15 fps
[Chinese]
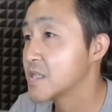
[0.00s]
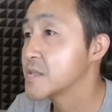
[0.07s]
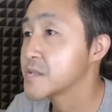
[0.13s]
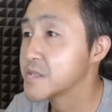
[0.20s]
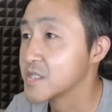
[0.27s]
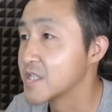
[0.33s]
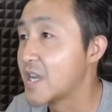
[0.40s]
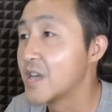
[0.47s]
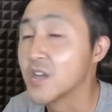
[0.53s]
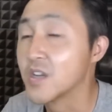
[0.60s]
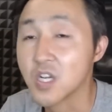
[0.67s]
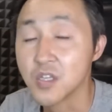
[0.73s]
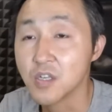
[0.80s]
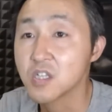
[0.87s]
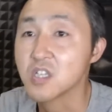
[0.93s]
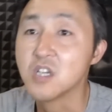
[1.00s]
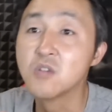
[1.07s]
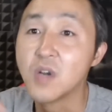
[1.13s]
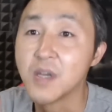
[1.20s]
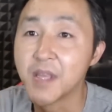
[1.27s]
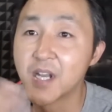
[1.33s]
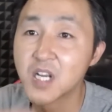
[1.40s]
自杀的可能城
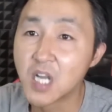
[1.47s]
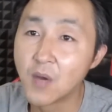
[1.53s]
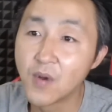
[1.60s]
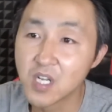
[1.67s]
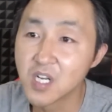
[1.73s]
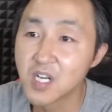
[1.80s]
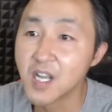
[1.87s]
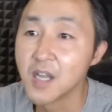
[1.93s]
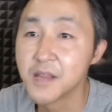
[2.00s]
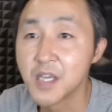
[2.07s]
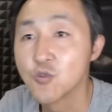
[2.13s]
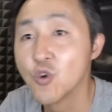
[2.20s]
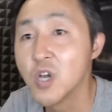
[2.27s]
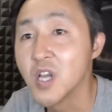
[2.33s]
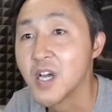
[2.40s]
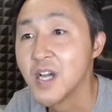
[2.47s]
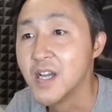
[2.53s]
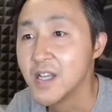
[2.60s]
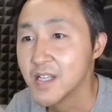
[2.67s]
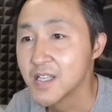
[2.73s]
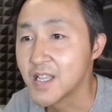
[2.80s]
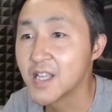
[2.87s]
管他干坏事干的太多了，
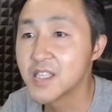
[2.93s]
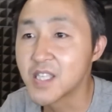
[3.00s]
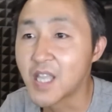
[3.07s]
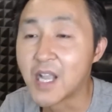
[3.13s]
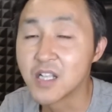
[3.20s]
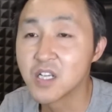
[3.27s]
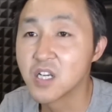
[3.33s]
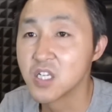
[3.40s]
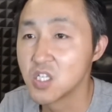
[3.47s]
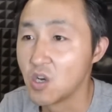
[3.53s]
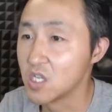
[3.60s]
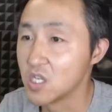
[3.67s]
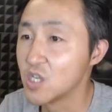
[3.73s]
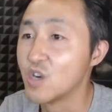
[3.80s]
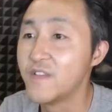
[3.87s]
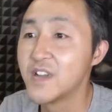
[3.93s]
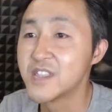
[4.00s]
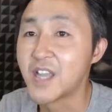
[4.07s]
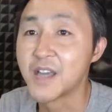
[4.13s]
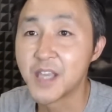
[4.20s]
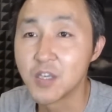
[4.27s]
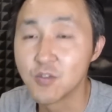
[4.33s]
他打这个小商小贩
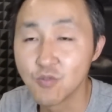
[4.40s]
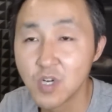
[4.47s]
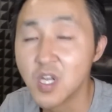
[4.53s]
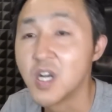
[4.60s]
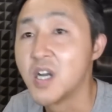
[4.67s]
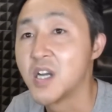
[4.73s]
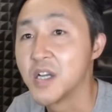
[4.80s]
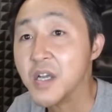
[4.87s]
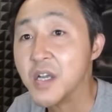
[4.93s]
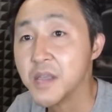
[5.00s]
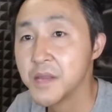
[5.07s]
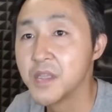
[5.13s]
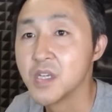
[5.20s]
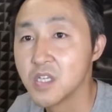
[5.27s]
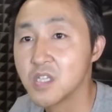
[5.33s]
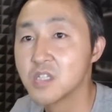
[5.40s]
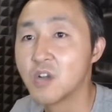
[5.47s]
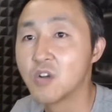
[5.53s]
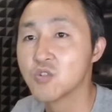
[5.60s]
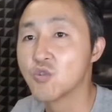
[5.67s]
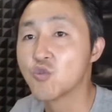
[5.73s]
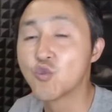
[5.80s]
打太多了啊，内心
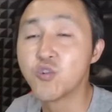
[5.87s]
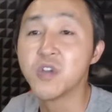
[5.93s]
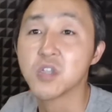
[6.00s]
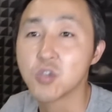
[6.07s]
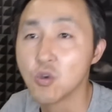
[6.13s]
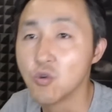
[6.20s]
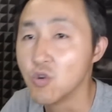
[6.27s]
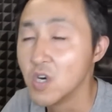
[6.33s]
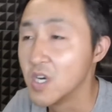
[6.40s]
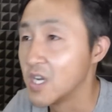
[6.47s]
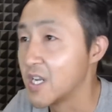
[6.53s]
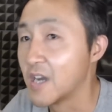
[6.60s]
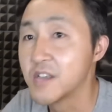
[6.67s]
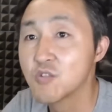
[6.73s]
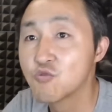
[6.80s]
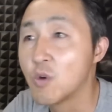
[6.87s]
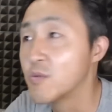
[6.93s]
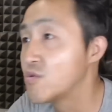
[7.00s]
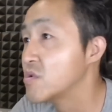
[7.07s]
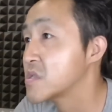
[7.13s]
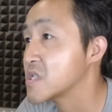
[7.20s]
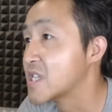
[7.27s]
当中愧疚，良心过
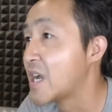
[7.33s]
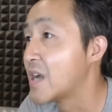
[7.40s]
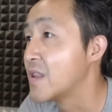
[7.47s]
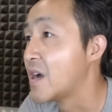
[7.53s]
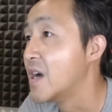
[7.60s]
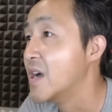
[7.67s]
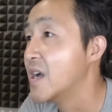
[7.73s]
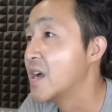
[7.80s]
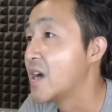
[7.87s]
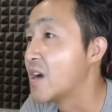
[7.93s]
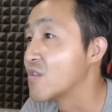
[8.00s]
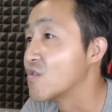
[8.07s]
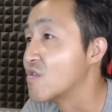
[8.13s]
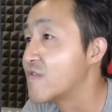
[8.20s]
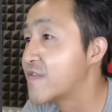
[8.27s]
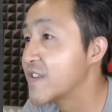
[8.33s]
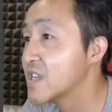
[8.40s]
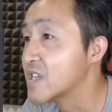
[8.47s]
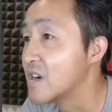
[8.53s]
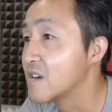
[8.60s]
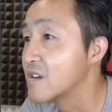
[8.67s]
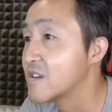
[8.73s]
不去自杀的，还有非
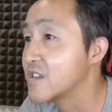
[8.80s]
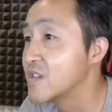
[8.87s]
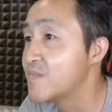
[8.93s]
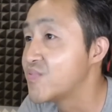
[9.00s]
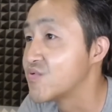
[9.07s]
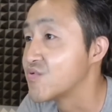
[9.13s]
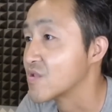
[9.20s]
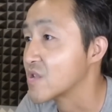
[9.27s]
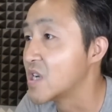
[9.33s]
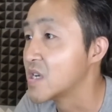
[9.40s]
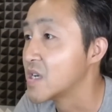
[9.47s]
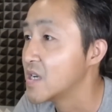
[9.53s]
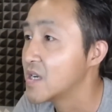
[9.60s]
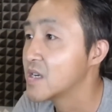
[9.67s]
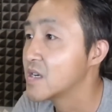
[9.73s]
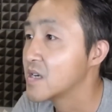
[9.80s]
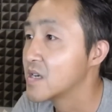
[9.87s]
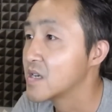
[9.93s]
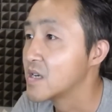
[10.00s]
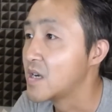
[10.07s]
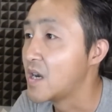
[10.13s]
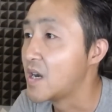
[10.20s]
常离谱的
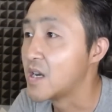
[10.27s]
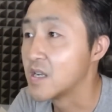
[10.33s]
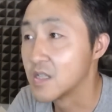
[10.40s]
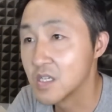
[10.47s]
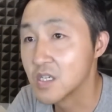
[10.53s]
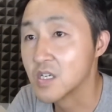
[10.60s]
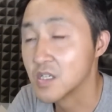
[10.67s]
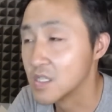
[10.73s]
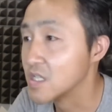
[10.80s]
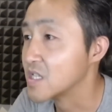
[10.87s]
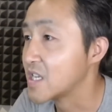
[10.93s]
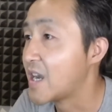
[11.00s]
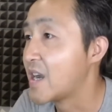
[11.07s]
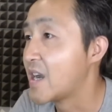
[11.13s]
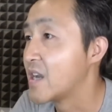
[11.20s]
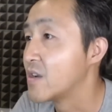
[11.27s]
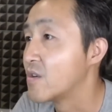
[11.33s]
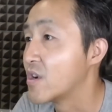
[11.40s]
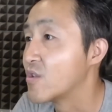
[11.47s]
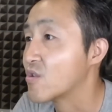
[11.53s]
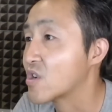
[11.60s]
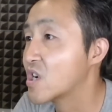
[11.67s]
啊这个自杀，还有
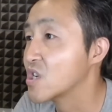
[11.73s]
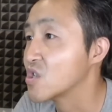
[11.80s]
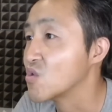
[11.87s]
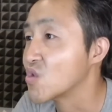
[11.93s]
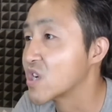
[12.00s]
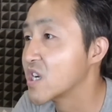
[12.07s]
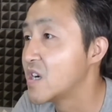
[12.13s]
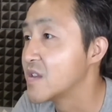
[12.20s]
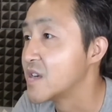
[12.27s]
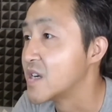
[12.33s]
还有各种各样